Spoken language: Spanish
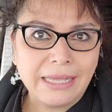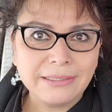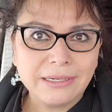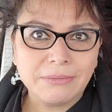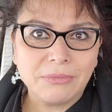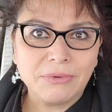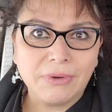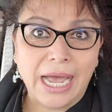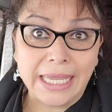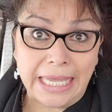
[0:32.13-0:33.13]
hace
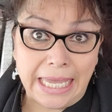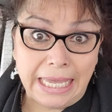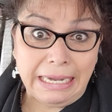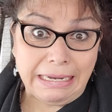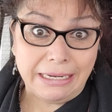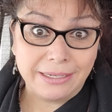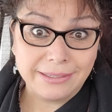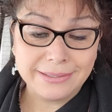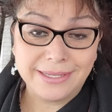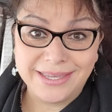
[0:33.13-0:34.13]
como ayer
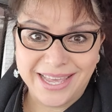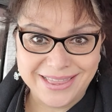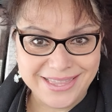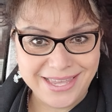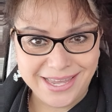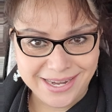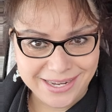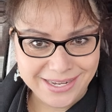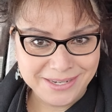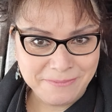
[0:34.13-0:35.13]
y antier,